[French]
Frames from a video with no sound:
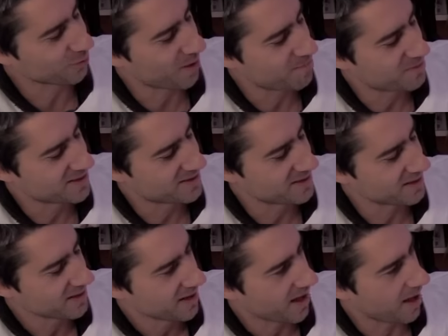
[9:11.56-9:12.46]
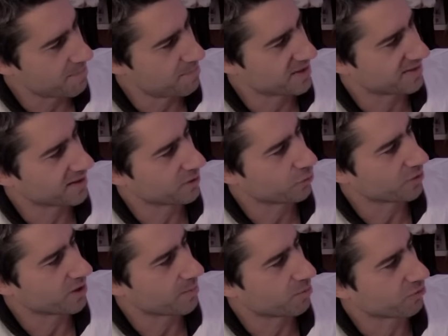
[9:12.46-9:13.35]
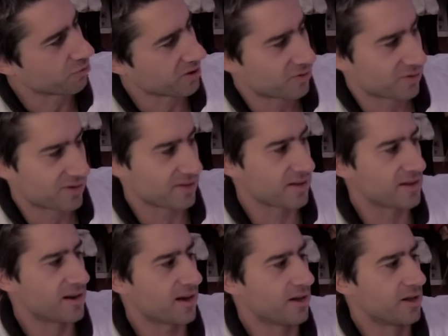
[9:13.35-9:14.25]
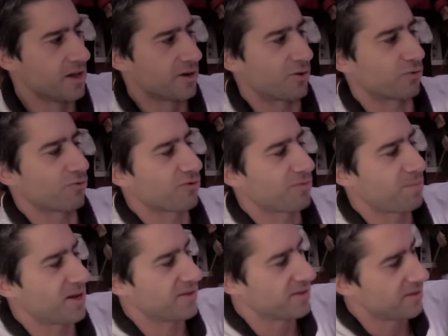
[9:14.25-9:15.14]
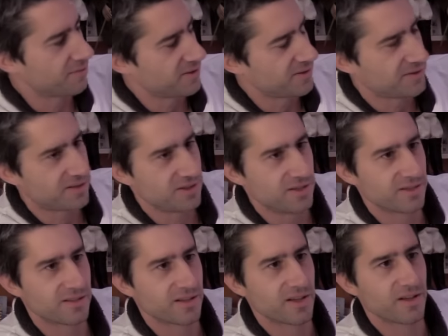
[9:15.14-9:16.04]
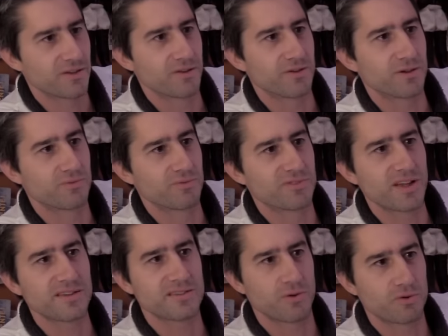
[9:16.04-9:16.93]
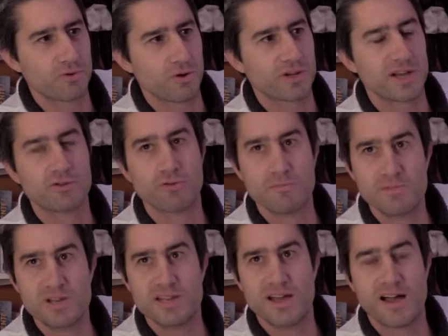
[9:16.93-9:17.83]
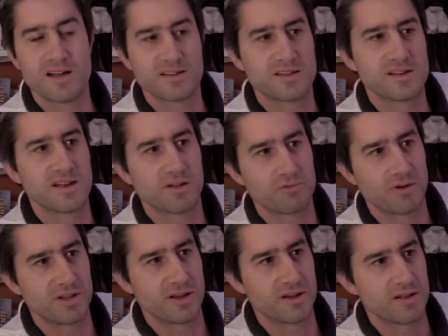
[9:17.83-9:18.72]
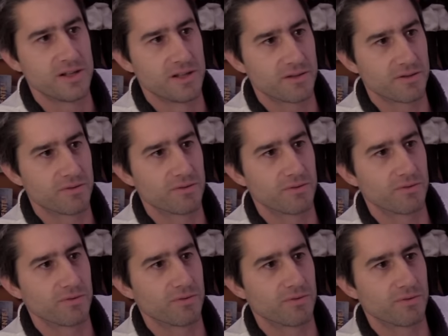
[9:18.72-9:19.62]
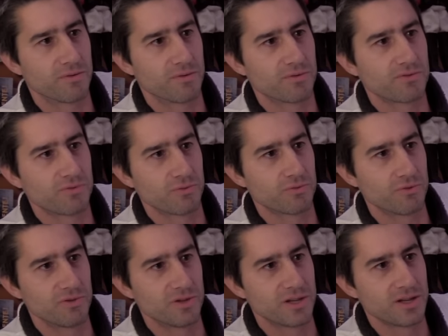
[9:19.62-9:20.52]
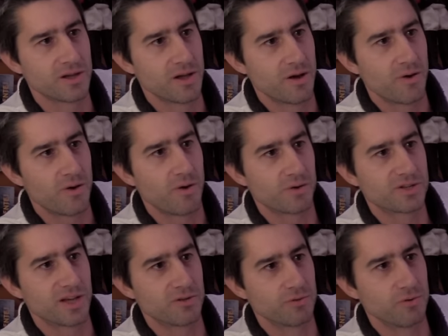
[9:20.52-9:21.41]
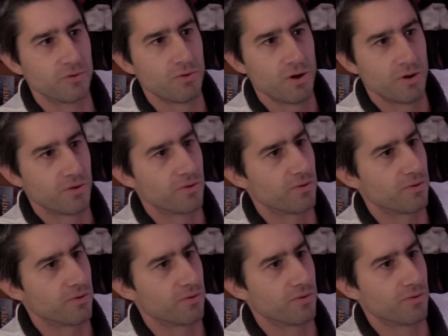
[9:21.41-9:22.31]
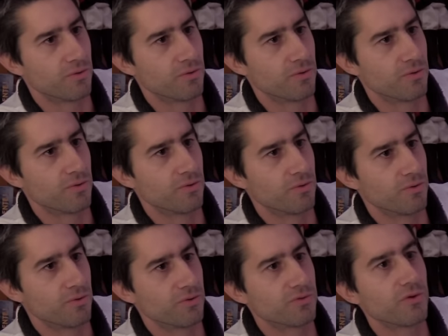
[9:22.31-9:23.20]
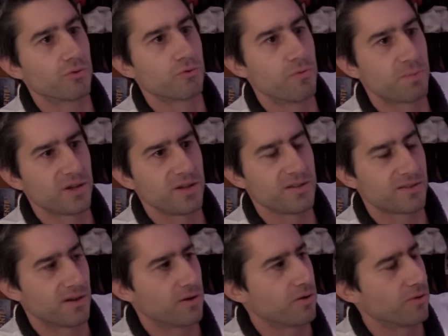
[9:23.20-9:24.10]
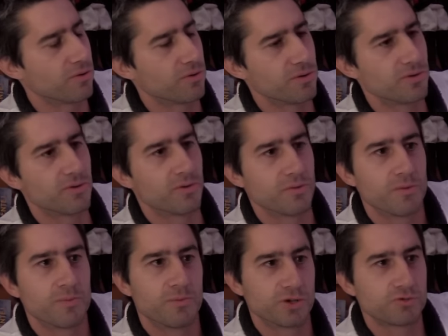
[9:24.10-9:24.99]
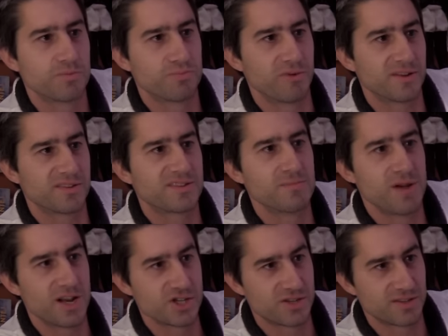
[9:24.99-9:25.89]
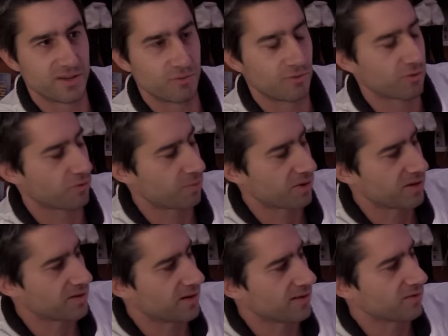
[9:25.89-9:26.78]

sont appliqués à baisser le taux d'impôt sur les sociétés. Et là, quand on se plaint des déficits et tout ça, c'est encore quelques milliards qui, l'air de rien, sont donnés en cadeau euh, aux, entreprises. Alors, euh, euh, moi, je suis pour un ciblage des aides entreprises, et